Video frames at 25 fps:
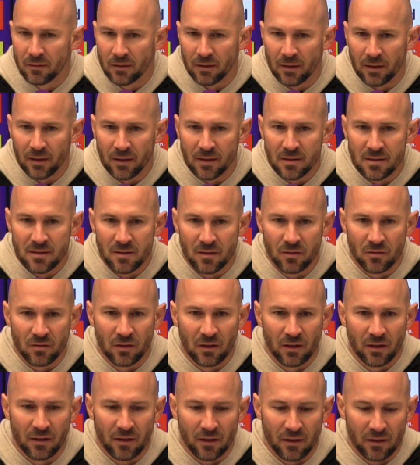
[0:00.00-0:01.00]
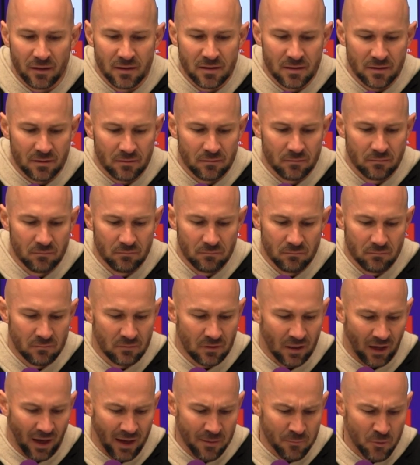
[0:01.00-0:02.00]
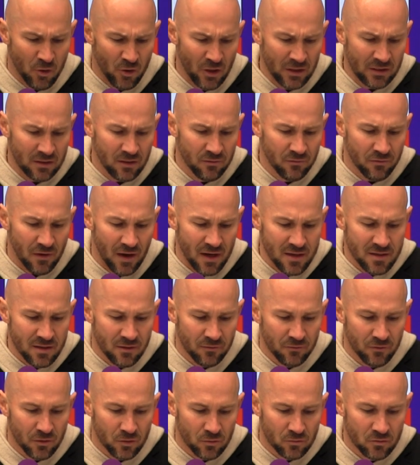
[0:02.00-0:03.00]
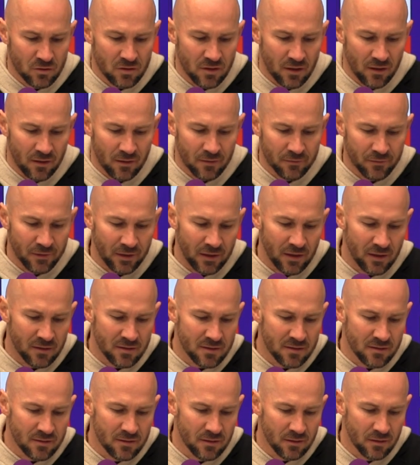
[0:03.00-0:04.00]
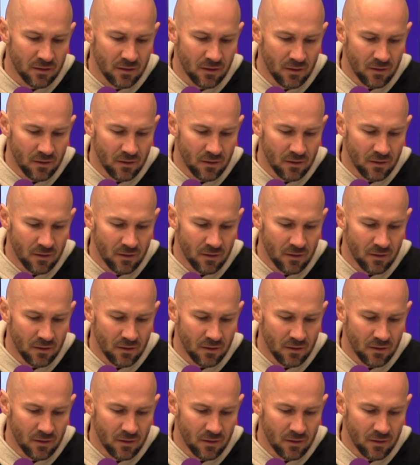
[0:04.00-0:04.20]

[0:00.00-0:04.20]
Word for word: Ah, ist natürlich eine extrem harte Phase für uns, auch wenn ich jetzt